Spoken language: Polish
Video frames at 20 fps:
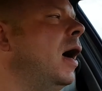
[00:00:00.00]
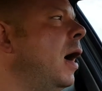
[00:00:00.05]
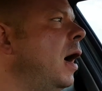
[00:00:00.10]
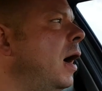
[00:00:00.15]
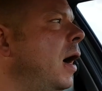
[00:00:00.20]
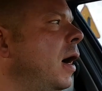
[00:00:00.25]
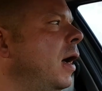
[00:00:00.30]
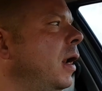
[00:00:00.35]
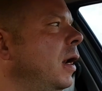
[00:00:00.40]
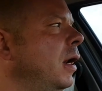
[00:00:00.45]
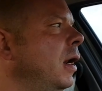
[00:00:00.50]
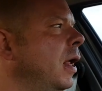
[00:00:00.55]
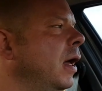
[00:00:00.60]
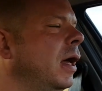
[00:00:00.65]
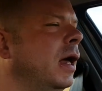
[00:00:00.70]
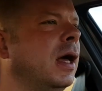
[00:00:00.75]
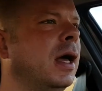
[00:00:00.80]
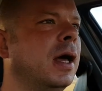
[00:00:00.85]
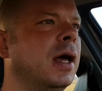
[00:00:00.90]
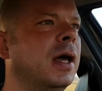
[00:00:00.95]

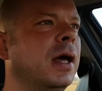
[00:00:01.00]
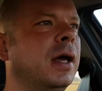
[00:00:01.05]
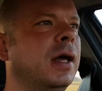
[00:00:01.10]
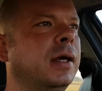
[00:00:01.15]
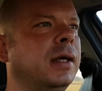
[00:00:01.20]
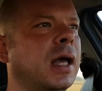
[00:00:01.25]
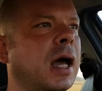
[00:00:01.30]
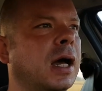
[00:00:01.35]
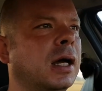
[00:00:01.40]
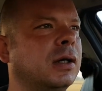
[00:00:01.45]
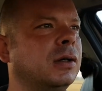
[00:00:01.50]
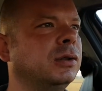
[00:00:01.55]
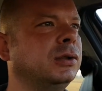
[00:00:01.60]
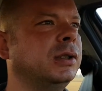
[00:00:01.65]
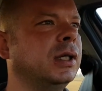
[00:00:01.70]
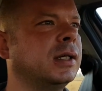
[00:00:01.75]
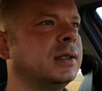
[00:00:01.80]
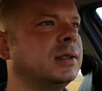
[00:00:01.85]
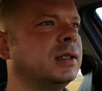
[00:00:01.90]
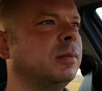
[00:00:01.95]
Ale
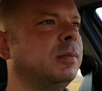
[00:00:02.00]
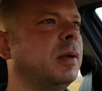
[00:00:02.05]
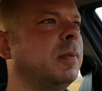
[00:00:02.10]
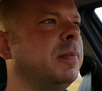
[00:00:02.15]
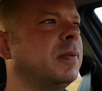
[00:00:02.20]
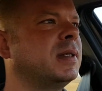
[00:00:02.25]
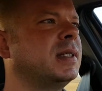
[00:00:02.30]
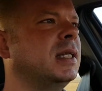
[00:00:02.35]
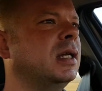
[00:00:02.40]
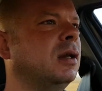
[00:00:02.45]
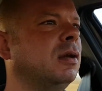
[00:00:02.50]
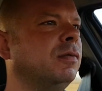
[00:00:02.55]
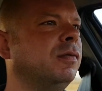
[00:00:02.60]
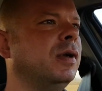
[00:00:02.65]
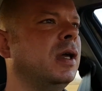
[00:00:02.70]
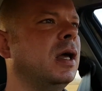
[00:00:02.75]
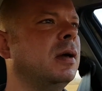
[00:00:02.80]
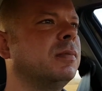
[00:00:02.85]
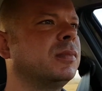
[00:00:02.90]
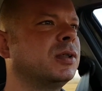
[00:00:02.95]
jakoś tak sobie
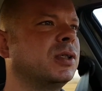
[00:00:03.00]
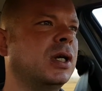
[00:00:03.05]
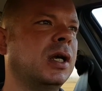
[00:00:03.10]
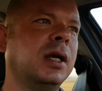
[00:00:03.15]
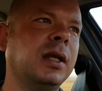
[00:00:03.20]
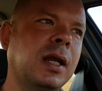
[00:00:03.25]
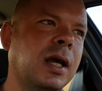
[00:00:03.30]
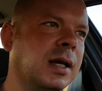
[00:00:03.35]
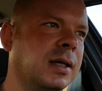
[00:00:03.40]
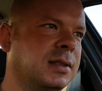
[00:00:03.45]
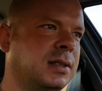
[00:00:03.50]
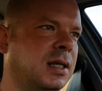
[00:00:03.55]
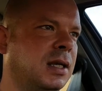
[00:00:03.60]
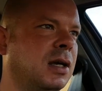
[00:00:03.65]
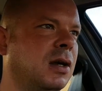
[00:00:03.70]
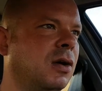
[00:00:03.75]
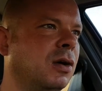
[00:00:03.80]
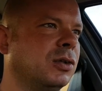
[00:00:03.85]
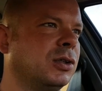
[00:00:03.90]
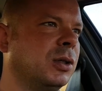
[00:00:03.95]
postanowiłem, że nie
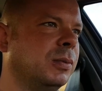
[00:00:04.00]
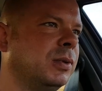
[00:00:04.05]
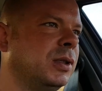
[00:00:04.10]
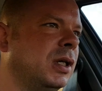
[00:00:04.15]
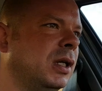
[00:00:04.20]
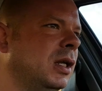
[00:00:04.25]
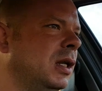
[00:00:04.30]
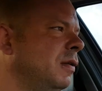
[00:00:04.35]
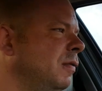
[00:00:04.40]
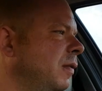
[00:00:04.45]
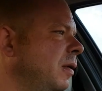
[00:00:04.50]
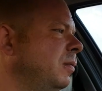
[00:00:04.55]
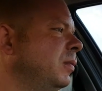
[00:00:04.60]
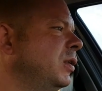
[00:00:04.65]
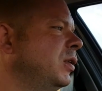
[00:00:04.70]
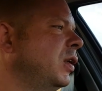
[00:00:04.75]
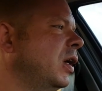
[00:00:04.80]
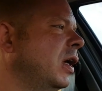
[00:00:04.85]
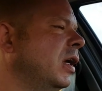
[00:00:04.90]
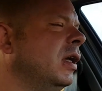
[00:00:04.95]
chcę o czymś innym wam
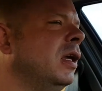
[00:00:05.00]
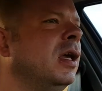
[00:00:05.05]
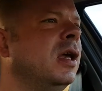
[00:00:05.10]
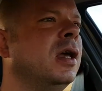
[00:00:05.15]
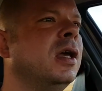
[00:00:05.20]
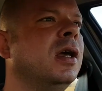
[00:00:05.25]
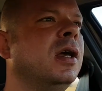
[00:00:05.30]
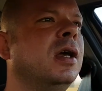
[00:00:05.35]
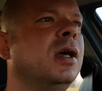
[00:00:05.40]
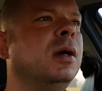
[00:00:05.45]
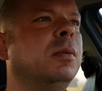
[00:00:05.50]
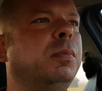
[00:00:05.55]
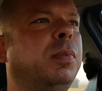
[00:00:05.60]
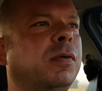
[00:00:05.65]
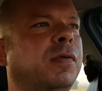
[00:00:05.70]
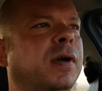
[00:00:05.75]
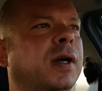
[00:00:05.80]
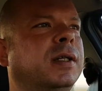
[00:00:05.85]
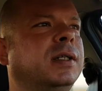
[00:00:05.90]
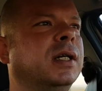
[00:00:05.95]
dzisiaj
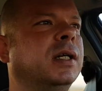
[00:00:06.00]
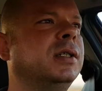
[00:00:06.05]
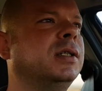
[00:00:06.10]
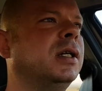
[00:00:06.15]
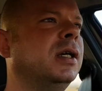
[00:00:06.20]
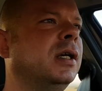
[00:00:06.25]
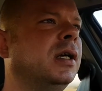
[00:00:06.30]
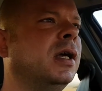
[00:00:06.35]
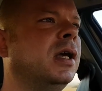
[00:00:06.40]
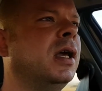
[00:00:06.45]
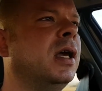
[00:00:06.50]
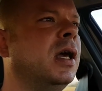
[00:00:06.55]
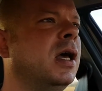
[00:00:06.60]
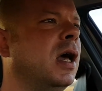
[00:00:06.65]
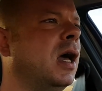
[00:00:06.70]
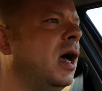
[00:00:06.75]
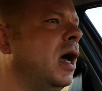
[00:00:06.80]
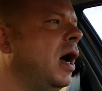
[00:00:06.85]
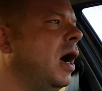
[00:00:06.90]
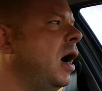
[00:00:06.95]
powiedzieć.
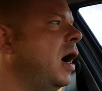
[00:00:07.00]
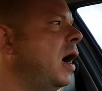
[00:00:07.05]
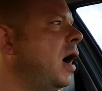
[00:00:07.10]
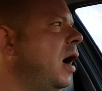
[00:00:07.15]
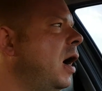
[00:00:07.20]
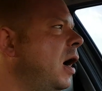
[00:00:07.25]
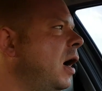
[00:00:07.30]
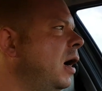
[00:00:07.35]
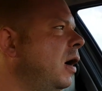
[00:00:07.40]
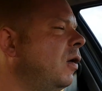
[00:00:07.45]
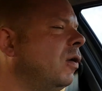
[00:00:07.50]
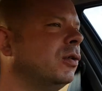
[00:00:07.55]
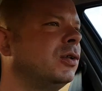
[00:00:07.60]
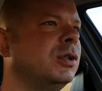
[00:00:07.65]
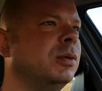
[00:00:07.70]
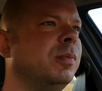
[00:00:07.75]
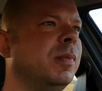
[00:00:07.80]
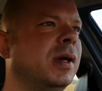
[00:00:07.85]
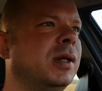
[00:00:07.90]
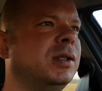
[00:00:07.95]
A o
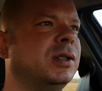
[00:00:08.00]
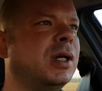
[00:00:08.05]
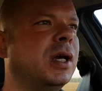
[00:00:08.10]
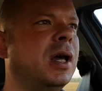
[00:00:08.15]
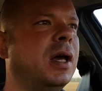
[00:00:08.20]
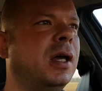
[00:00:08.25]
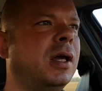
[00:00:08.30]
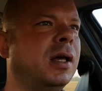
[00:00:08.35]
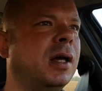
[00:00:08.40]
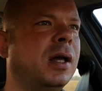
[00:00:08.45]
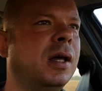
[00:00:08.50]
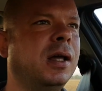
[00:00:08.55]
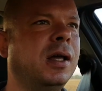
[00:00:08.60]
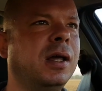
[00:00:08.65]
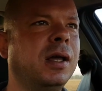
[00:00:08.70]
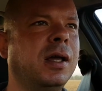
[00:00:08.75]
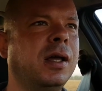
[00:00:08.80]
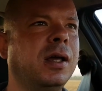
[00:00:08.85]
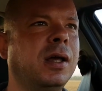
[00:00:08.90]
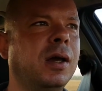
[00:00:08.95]
czym będzie? Y,
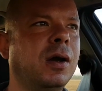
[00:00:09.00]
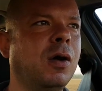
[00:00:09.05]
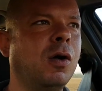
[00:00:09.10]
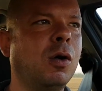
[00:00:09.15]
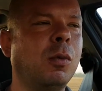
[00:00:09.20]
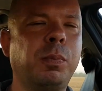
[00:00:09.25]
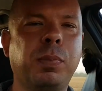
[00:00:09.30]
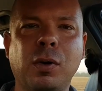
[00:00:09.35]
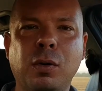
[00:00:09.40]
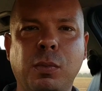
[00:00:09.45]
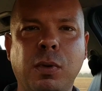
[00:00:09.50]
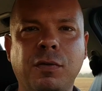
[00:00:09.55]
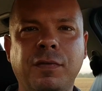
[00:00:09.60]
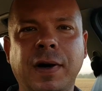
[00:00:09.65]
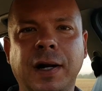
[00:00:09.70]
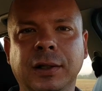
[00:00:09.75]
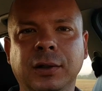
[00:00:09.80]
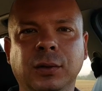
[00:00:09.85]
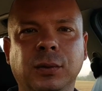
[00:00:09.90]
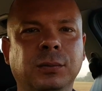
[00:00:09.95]
o
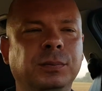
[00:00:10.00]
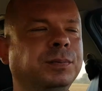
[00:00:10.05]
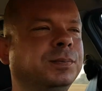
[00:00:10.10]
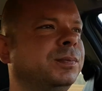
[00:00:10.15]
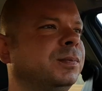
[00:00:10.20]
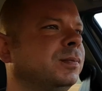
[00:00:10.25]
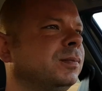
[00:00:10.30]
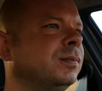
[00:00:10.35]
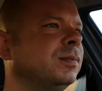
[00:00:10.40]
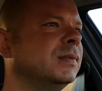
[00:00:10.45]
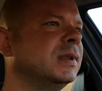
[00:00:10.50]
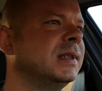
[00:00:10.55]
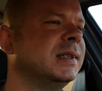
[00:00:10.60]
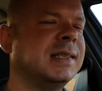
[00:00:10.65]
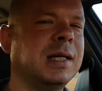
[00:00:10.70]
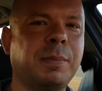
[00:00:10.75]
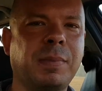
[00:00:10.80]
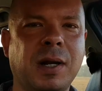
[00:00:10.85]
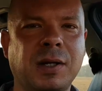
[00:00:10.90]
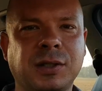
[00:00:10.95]
próbowaniu.
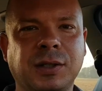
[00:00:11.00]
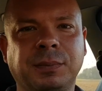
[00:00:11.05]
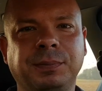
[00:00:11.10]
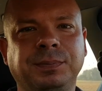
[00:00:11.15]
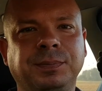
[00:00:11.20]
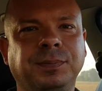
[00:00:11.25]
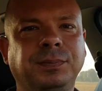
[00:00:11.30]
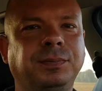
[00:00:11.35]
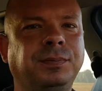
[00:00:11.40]
Zapraszam.